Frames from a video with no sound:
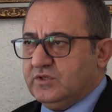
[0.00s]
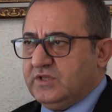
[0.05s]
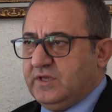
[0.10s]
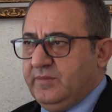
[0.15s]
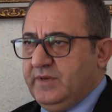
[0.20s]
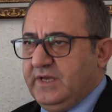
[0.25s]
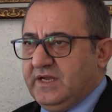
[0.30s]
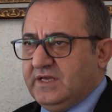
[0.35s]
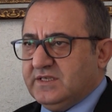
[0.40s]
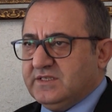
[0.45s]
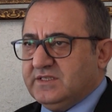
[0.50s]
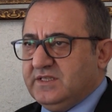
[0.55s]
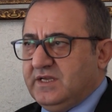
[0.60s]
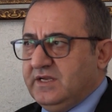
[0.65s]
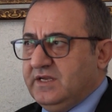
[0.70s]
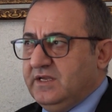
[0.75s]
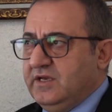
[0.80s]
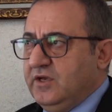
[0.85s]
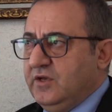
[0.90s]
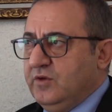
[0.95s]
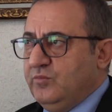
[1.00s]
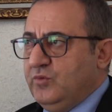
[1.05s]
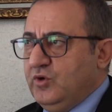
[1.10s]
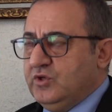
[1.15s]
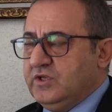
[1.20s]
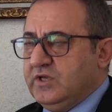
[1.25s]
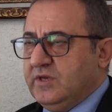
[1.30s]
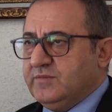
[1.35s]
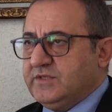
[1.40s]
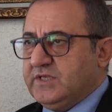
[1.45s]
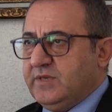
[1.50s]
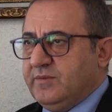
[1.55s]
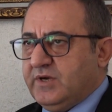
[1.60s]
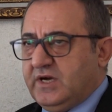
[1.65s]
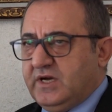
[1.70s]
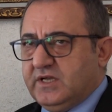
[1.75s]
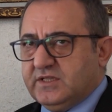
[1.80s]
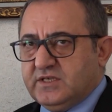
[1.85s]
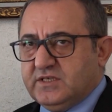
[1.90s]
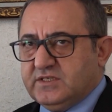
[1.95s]
Tabii en azından bölgemize bir
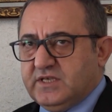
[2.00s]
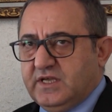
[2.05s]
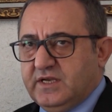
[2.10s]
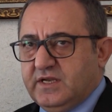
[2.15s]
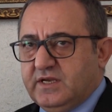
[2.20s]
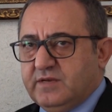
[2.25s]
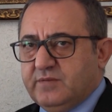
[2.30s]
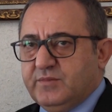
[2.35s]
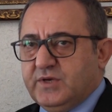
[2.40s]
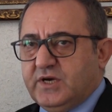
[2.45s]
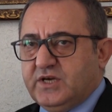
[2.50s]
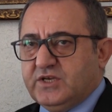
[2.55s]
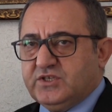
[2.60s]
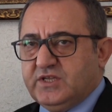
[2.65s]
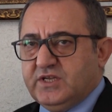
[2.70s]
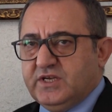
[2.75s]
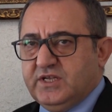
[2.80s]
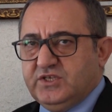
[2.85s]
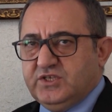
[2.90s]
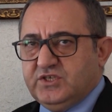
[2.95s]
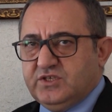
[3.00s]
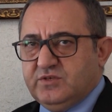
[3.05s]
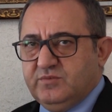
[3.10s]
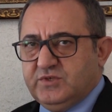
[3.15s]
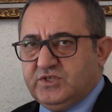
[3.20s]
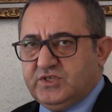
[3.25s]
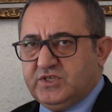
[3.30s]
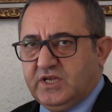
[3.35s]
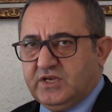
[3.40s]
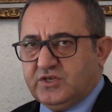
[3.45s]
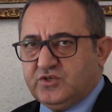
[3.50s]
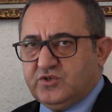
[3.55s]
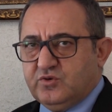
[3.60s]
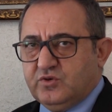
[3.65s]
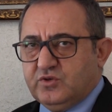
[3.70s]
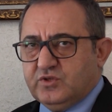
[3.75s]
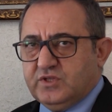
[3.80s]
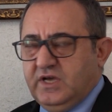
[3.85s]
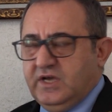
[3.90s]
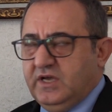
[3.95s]
katkı sanar. Birkaç tane işçimiz çalışır
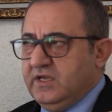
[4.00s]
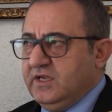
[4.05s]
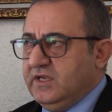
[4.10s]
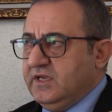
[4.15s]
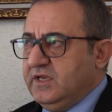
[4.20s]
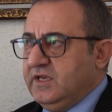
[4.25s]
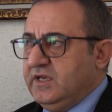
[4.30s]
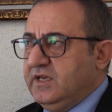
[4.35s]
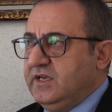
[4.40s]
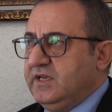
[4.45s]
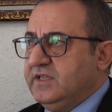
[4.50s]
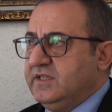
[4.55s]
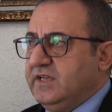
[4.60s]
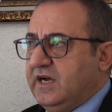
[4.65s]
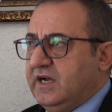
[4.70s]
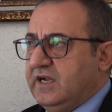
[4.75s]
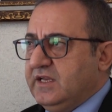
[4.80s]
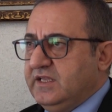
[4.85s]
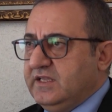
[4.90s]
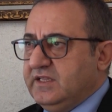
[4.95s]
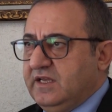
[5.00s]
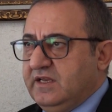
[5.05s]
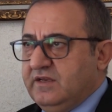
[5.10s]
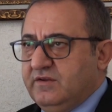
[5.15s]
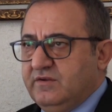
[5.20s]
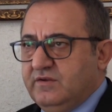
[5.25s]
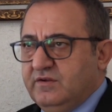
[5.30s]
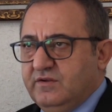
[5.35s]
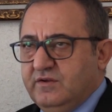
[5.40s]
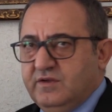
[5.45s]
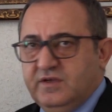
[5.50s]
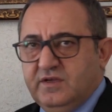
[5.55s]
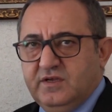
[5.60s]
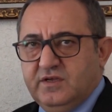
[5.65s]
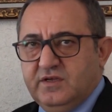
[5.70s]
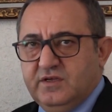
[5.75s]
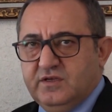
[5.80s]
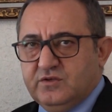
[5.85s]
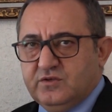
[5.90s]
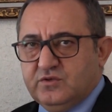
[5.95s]
orada. nakliyeden
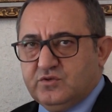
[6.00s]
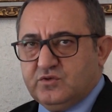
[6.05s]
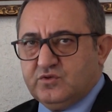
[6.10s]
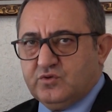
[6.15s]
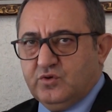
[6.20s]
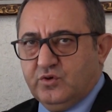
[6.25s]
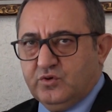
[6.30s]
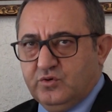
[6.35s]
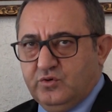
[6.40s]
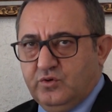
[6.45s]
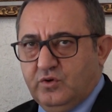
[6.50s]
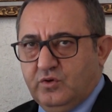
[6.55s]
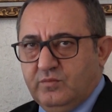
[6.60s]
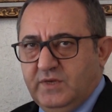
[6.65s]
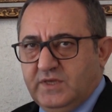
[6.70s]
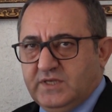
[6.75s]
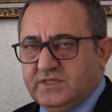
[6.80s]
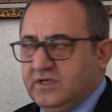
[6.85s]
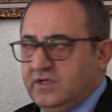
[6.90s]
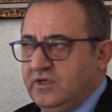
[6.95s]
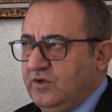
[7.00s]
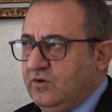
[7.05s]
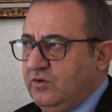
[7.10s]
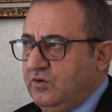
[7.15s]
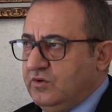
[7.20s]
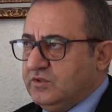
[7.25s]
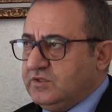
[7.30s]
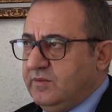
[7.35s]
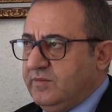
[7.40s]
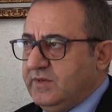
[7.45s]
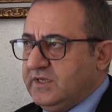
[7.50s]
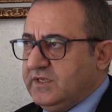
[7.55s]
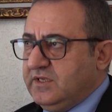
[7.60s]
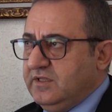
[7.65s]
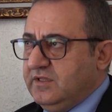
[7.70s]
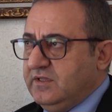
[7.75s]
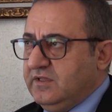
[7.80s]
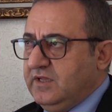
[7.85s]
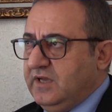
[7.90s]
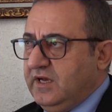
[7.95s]
sorun olmaz. O
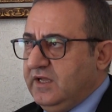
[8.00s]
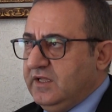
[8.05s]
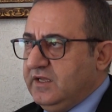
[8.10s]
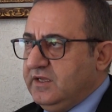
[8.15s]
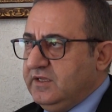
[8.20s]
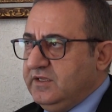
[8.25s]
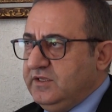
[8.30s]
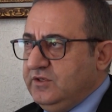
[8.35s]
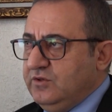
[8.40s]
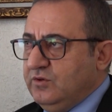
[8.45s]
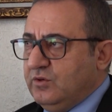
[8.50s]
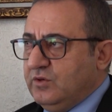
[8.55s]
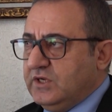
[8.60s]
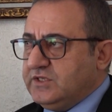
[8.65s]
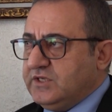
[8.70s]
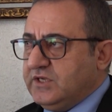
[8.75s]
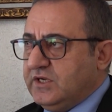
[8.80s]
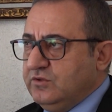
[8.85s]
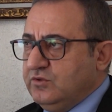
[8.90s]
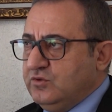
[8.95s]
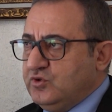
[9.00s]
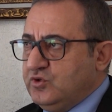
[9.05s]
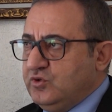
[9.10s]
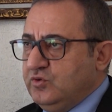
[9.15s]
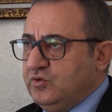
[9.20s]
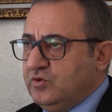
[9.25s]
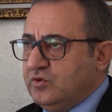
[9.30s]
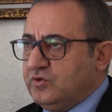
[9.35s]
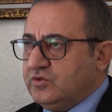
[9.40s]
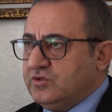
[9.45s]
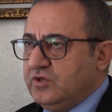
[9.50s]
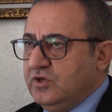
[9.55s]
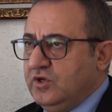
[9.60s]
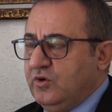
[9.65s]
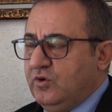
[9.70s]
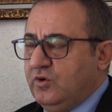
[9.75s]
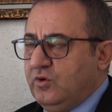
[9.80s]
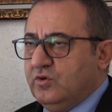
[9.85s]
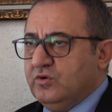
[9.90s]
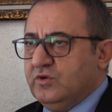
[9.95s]
zamanki daha iyi olacağını düşünüyoruz.
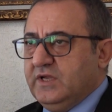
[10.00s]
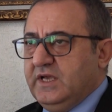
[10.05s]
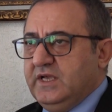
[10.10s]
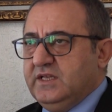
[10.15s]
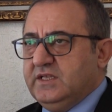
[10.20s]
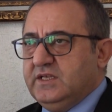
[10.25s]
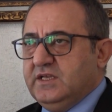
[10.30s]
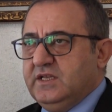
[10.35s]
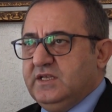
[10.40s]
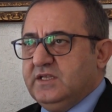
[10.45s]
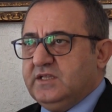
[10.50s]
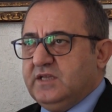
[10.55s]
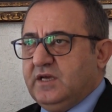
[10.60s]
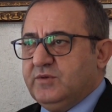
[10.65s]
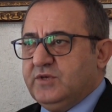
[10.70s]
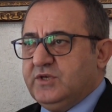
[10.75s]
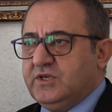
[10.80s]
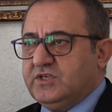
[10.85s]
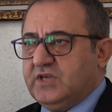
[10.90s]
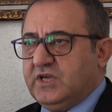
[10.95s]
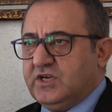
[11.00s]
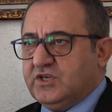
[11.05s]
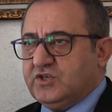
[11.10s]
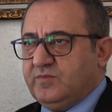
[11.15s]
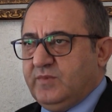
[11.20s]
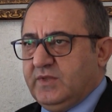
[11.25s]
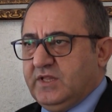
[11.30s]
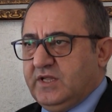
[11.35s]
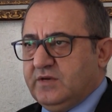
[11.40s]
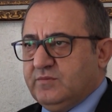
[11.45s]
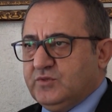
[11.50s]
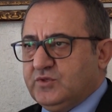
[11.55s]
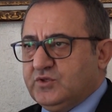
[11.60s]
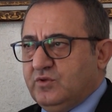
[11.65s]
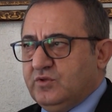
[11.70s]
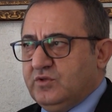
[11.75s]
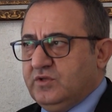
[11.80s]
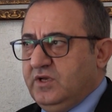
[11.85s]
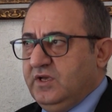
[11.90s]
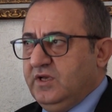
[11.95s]
Onunla ilgili tabii ki çalışmalarımız
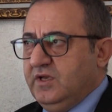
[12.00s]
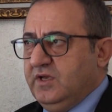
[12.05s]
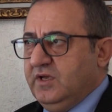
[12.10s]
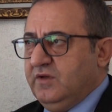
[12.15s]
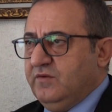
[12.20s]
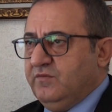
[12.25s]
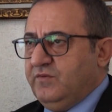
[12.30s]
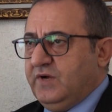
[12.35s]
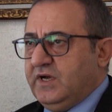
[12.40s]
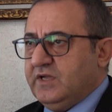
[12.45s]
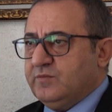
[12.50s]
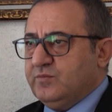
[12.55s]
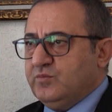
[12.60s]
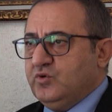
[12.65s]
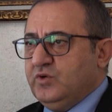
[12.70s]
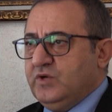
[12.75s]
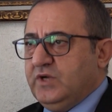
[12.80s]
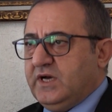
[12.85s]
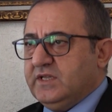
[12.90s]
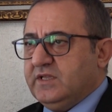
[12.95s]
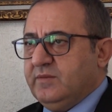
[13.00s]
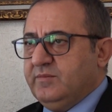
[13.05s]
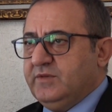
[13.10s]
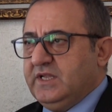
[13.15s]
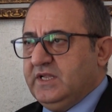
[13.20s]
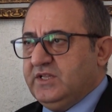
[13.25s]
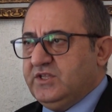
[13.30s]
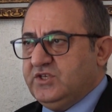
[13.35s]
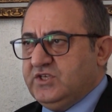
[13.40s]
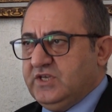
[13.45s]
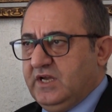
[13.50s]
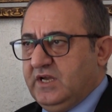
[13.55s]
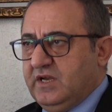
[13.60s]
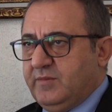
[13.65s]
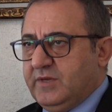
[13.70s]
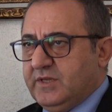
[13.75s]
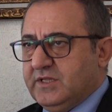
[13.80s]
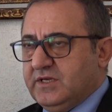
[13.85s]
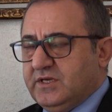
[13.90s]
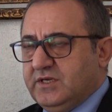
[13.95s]
oldu. Fakat bugüne kadar bir netice
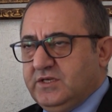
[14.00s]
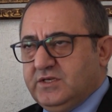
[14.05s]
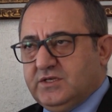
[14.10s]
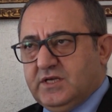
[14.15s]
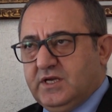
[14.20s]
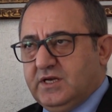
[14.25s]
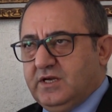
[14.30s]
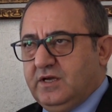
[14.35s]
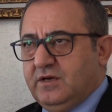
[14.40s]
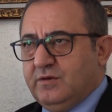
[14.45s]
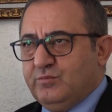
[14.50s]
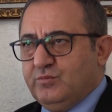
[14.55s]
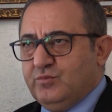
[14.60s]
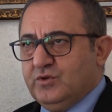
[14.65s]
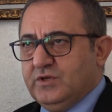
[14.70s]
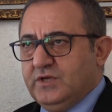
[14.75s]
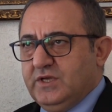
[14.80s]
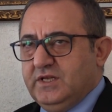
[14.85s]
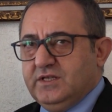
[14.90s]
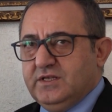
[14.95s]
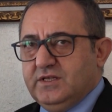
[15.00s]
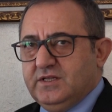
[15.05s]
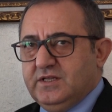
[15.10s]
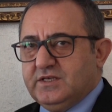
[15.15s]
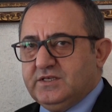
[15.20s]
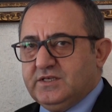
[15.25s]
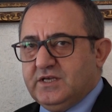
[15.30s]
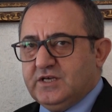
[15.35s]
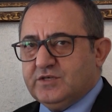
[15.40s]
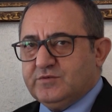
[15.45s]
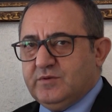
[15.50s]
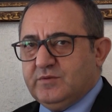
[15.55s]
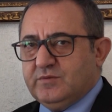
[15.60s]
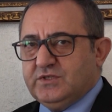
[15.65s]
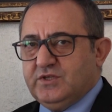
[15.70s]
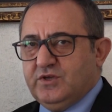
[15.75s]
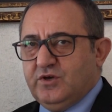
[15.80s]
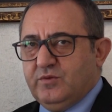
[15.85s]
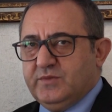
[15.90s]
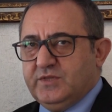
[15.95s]
alamadık. İnşallah bununla ilgili de
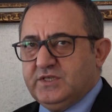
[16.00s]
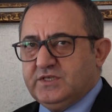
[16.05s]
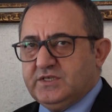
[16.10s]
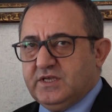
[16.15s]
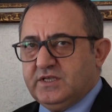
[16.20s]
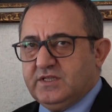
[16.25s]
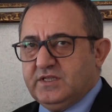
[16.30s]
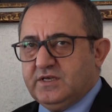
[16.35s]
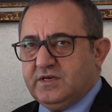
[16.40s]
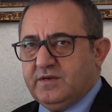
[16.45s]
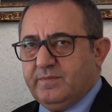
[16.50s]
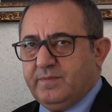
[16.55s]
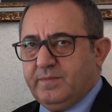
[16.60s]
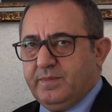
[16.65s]
çalışmamız devam devam edecektir.